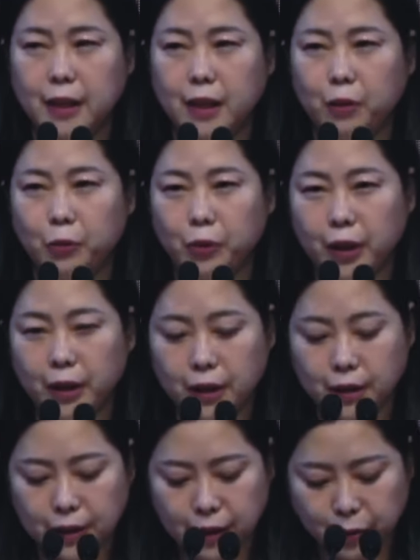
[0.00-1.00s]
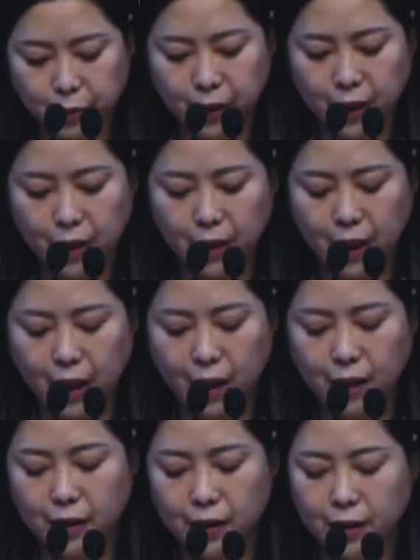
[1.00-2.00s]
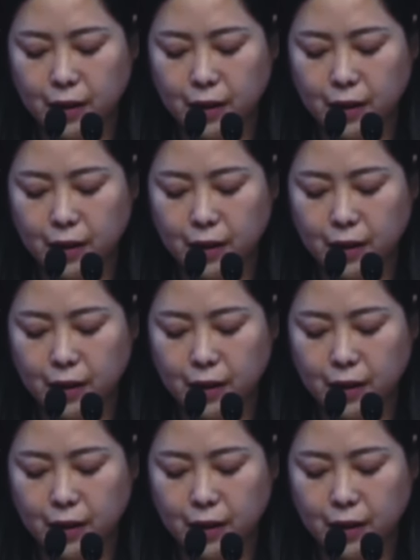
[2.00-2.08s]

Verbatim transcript: 않아 오게 되는 지옥이란다.